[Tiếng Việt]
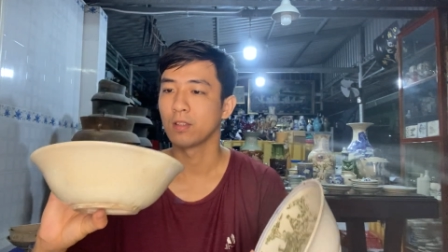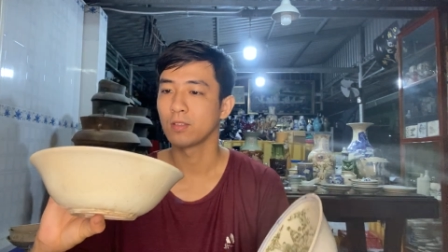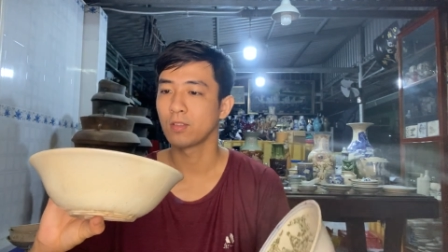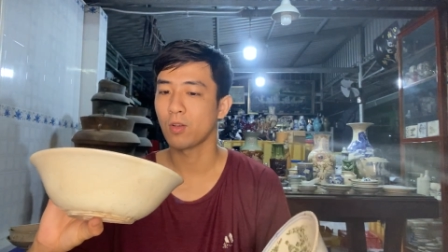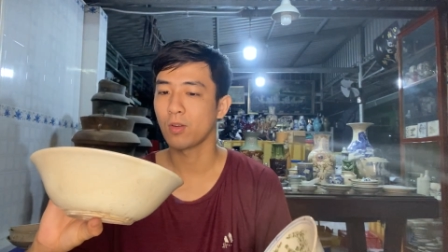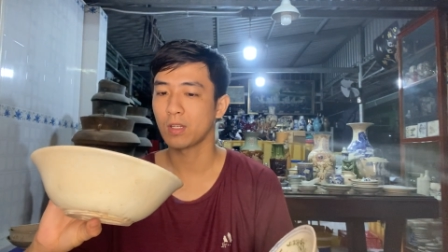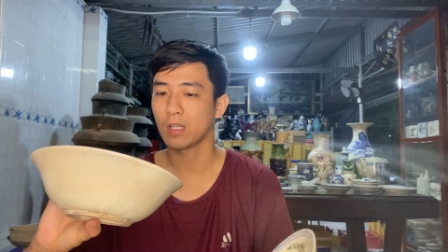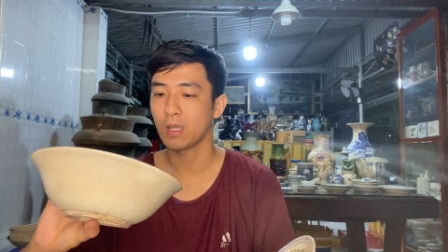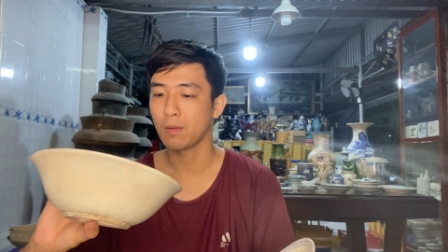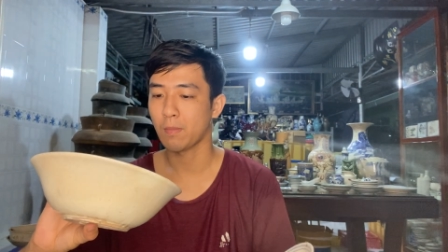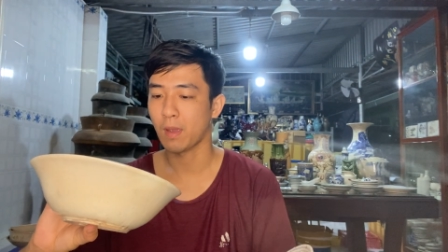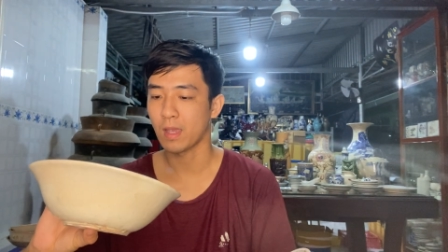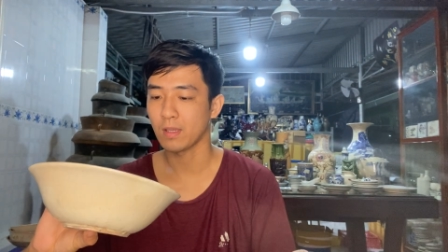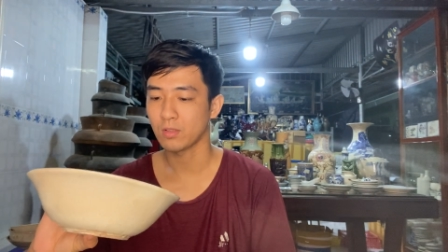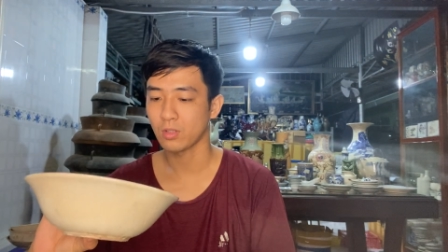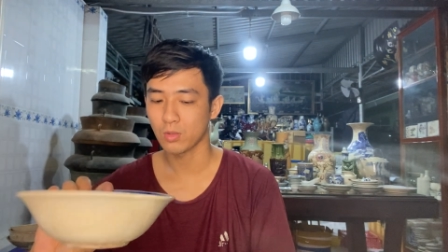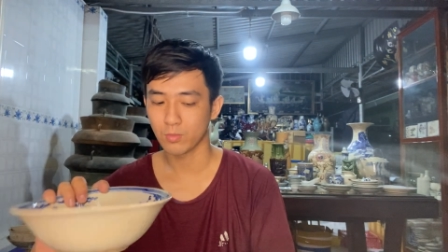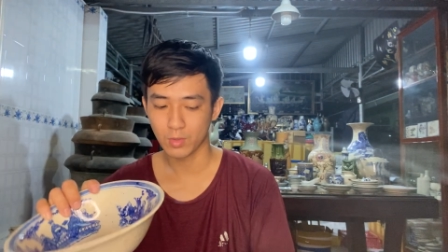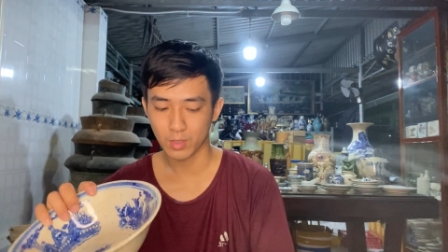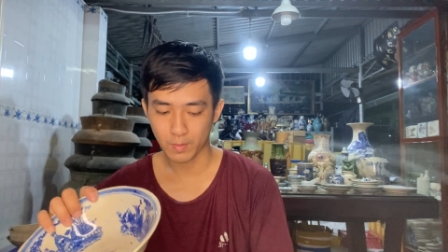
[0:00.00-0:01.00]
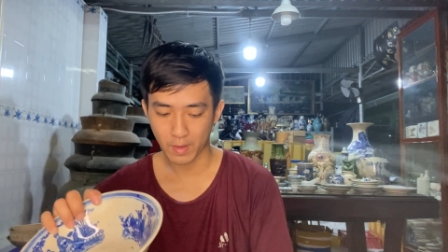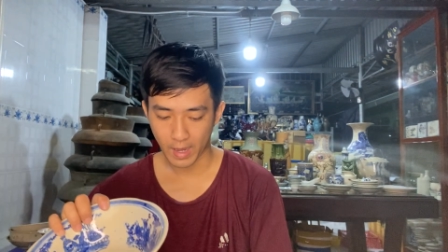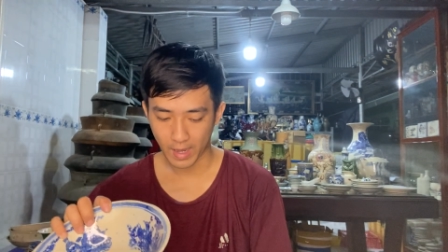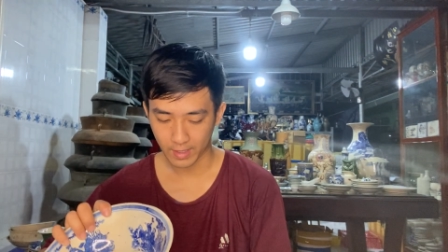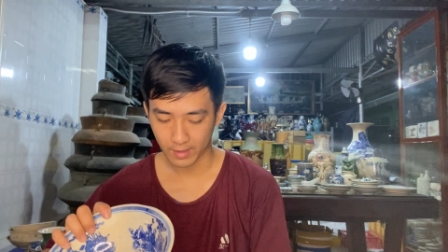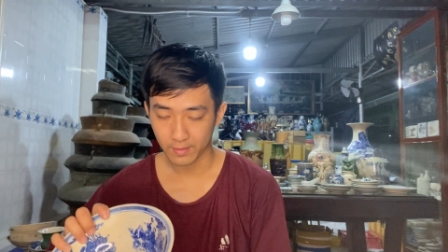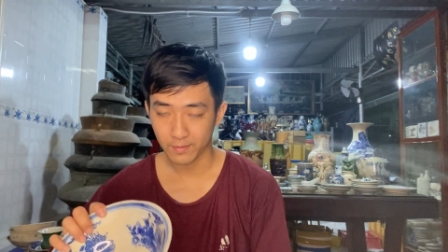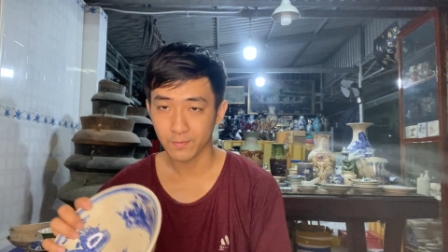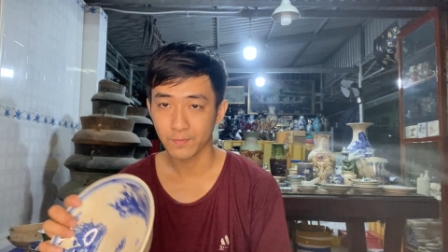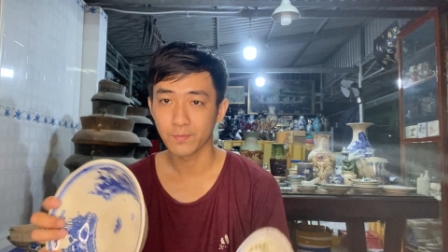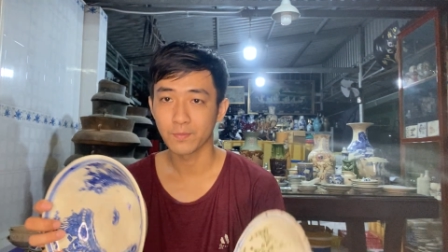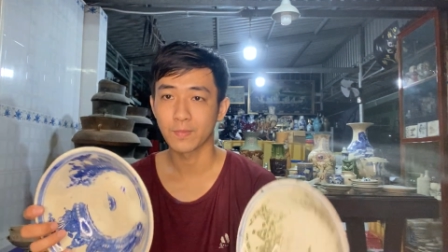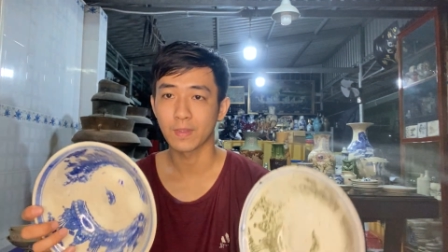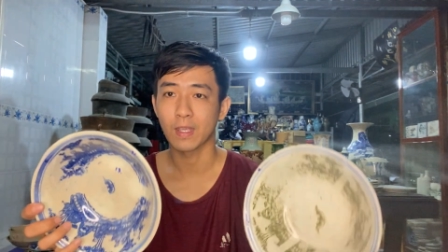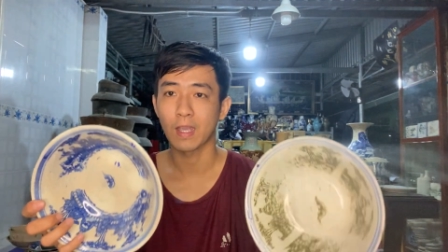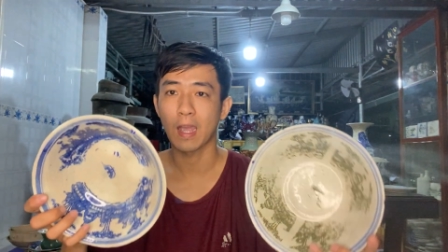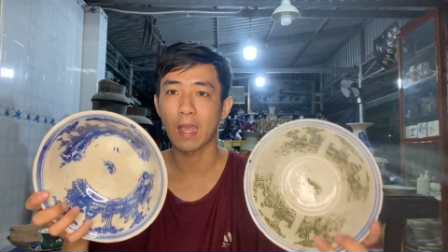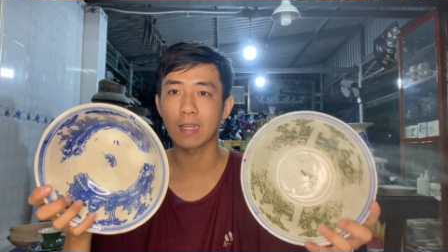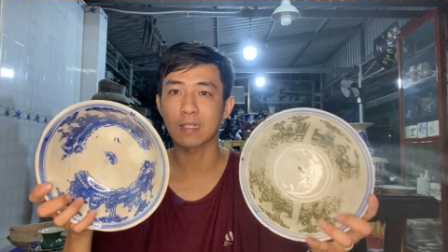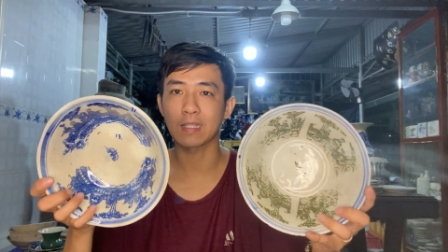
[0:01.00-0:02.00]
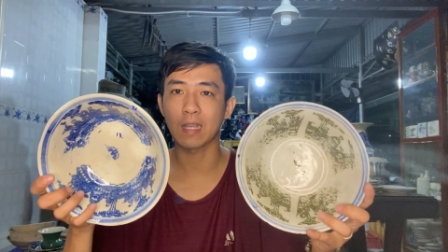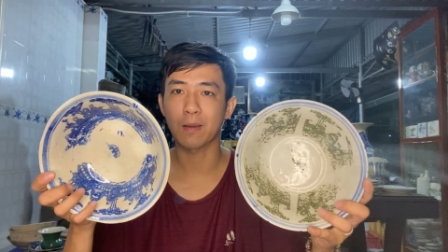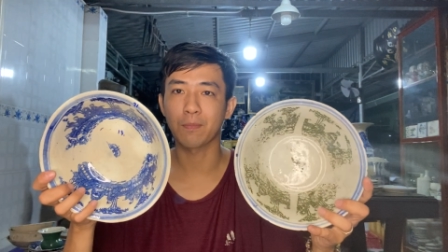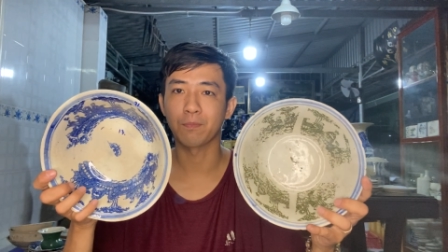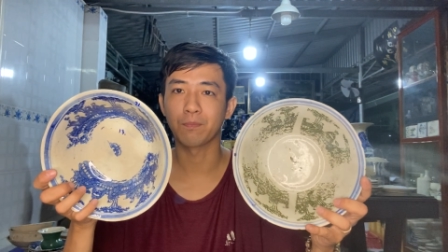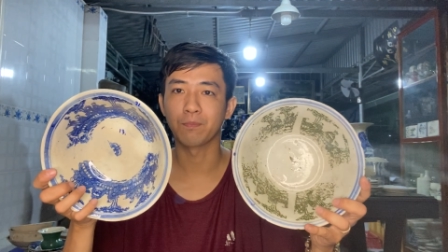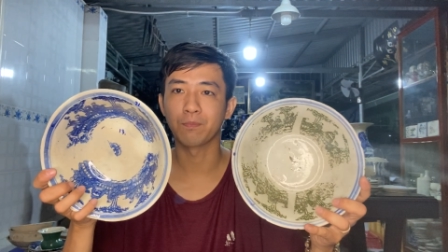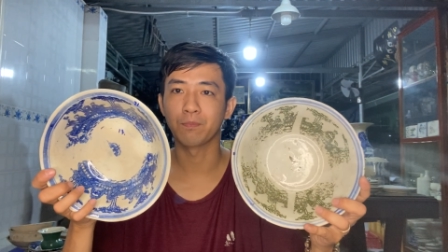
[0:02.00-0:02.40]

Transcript: cho cái mã số 13 200